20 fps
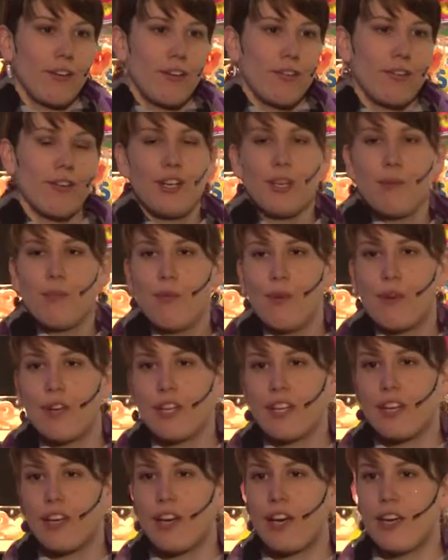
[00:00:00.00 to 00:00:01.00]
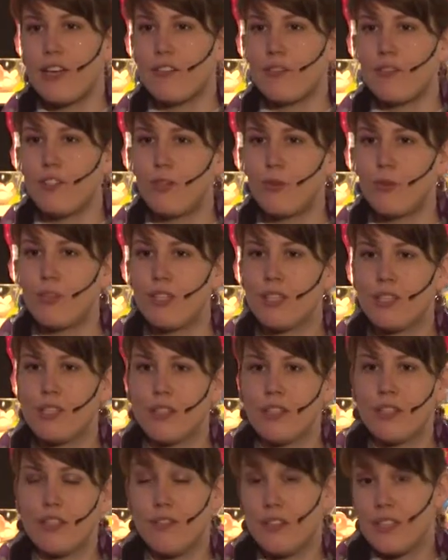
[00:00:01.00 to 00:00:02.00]
für eine Möglichkeit, wie du
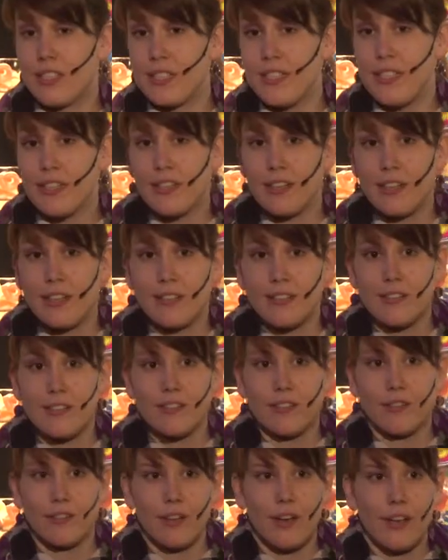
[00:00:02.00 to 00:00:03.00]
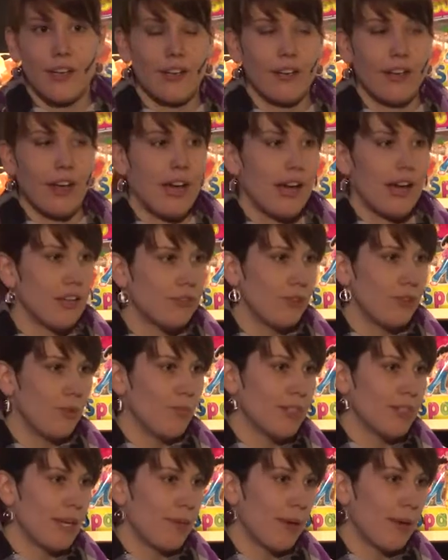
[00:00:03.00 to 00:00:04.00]
dich investieren kannst, für eine Art, wie du
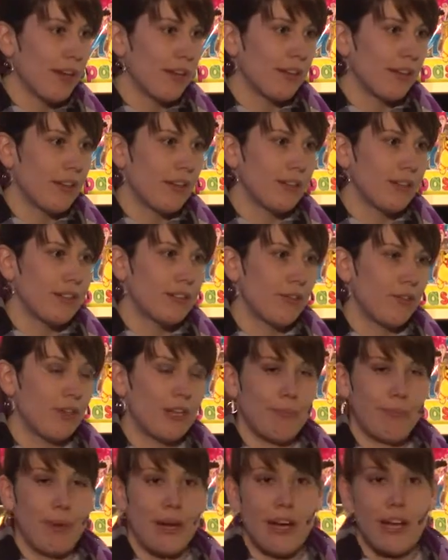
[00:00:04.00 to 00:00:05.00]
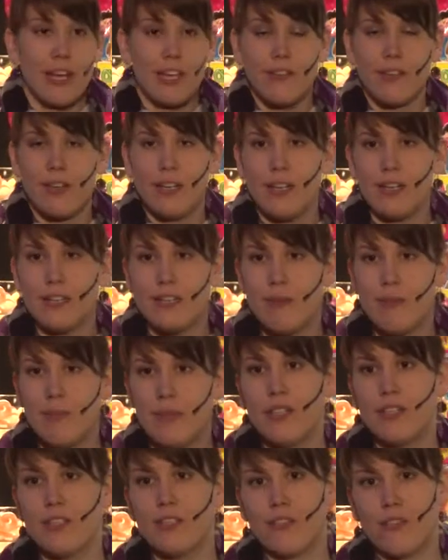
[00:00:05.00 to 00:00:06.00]
mitarbeiten kannst, für einen Bereich, wir nennen das hier
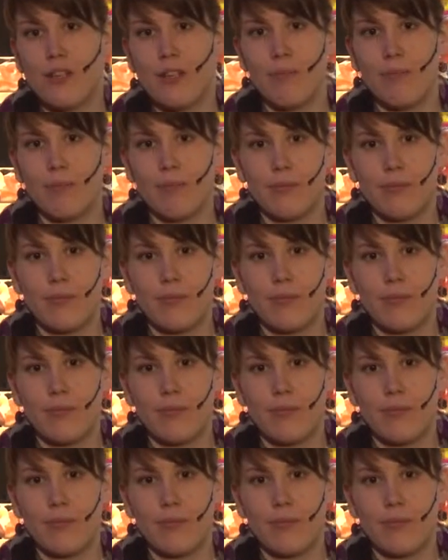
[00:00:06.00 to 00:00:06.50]
Ministry.